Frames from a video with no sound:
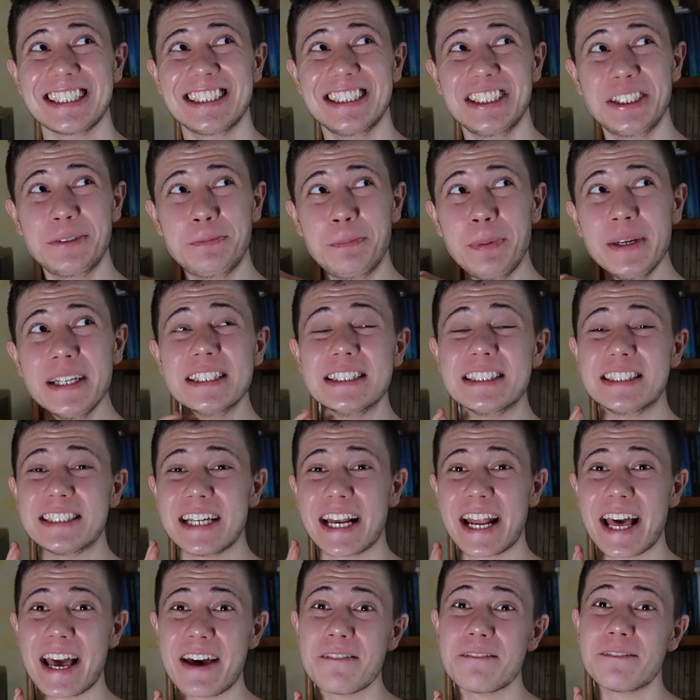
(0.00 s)

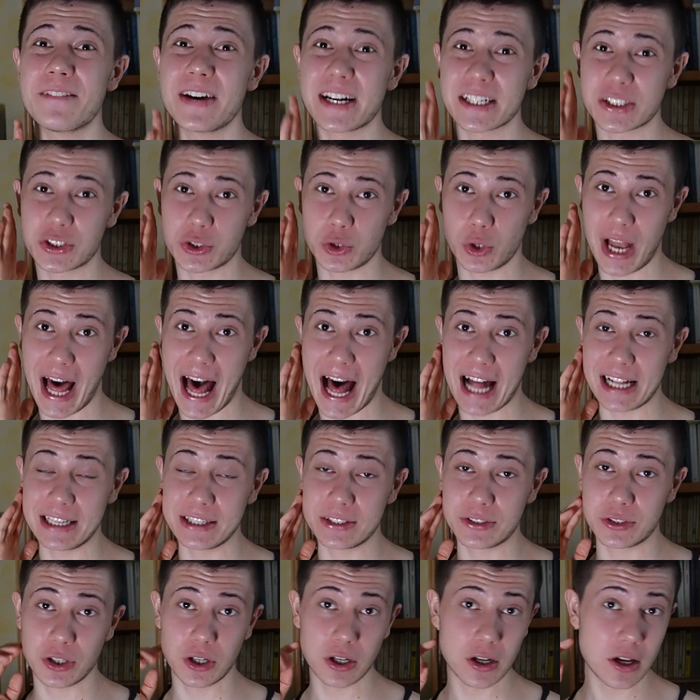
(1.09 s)
spingere verso
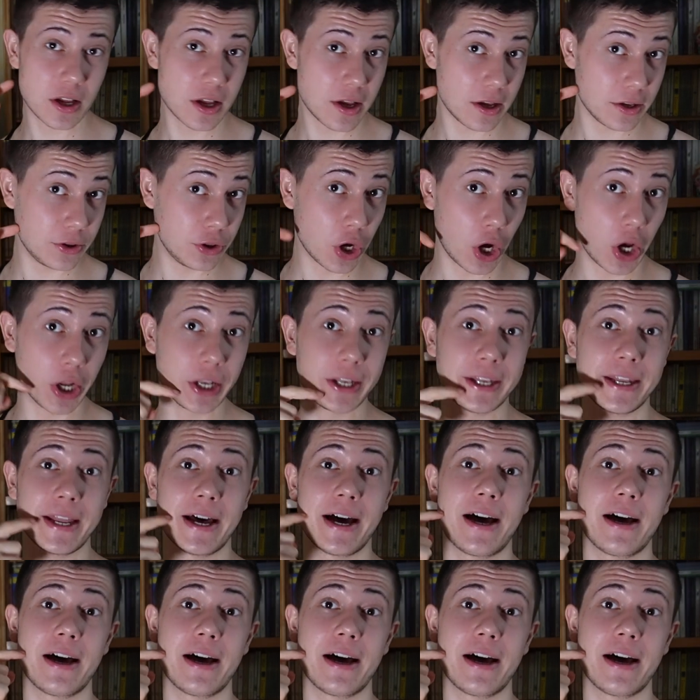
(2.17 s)
l'alto non